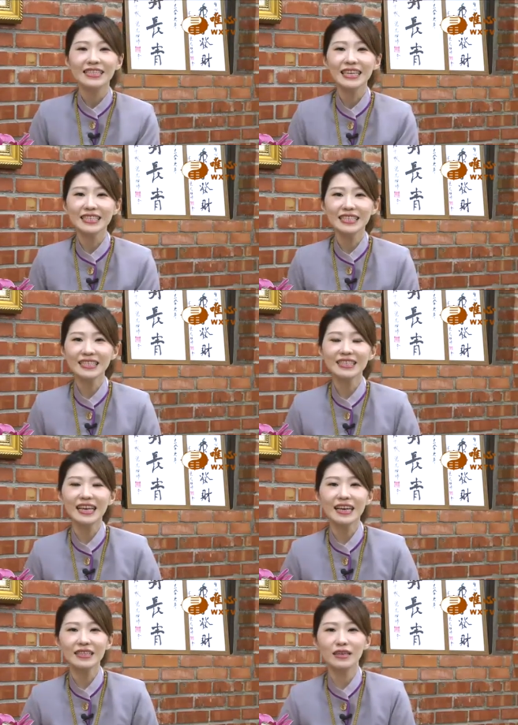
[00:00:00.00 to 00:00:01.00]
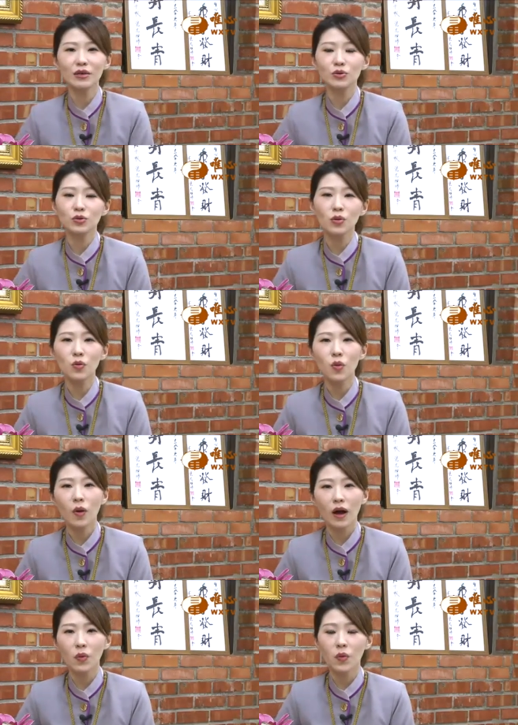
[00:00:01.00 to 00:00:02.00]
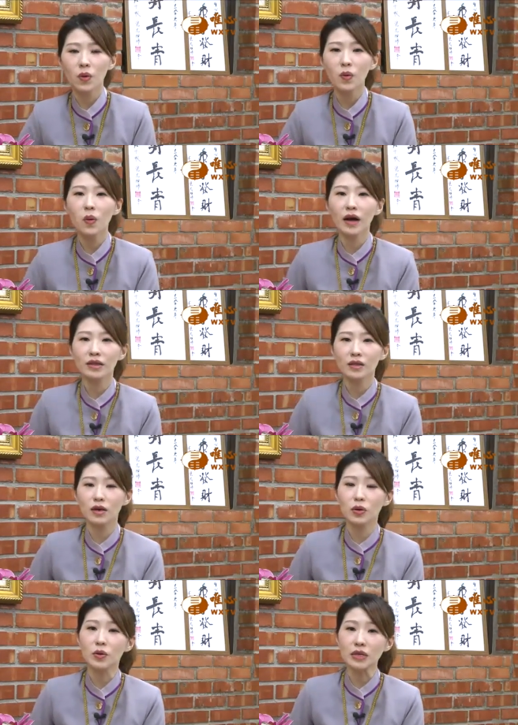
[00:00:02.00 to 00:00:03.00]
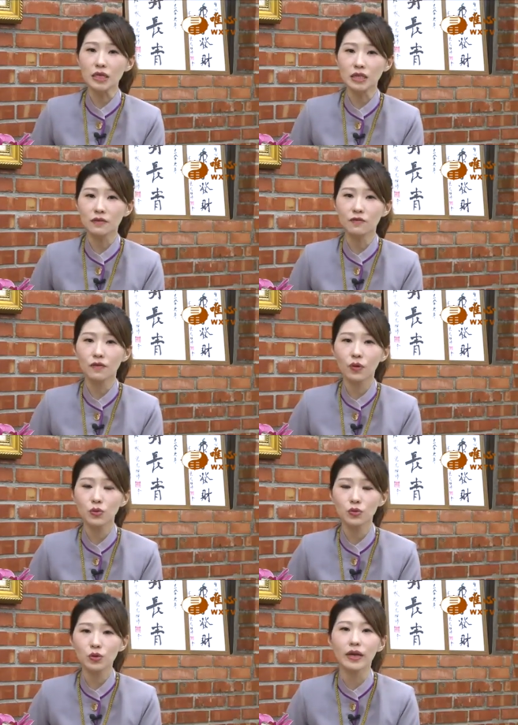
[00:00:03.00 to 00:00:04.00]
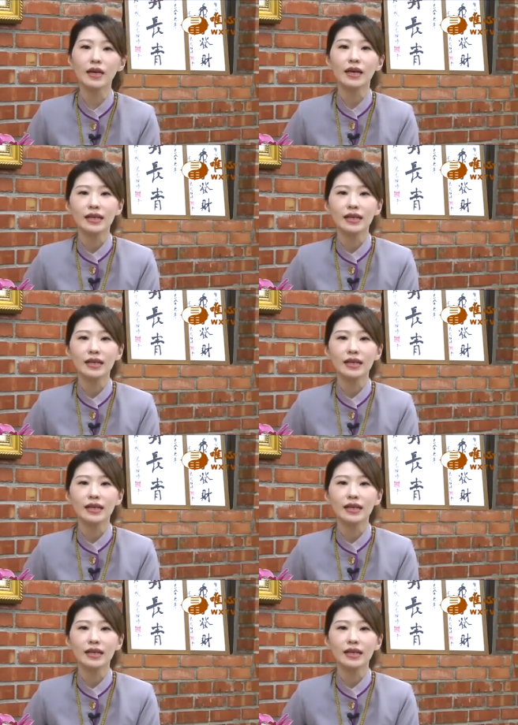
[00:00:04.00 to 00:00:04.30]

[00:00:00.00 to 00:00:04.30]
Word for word: 在近代呢，中华文化道统《易经》风水，